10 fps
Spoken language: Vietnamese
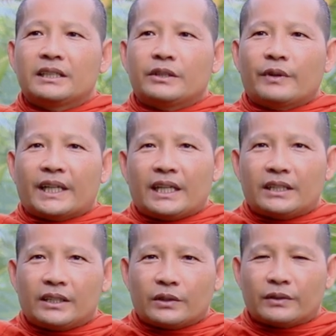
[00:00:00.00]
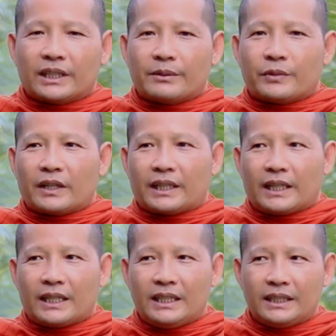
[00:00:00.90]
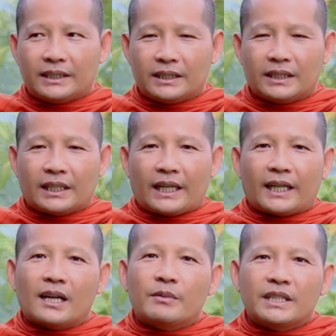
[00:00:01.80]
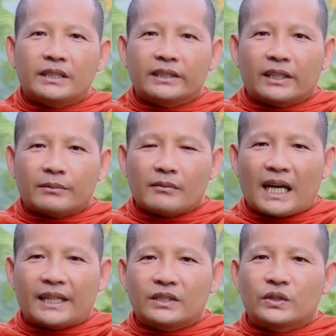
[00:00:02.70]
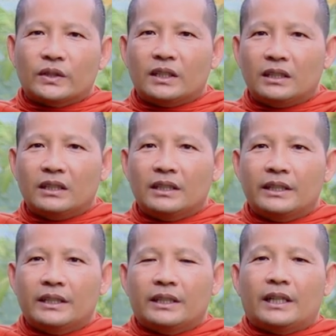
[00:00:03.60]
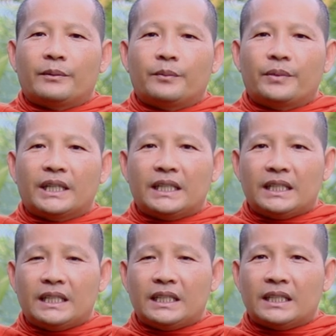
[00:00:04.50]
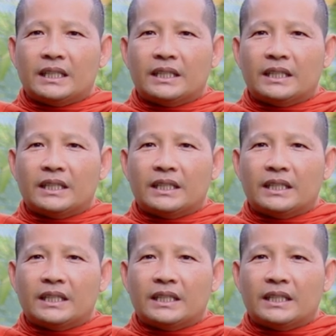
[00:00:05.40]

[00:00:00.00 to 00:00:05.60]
chỉ biết đại dương luôn nơi bạc đấy cana bây dương ọt bàn vô ông pi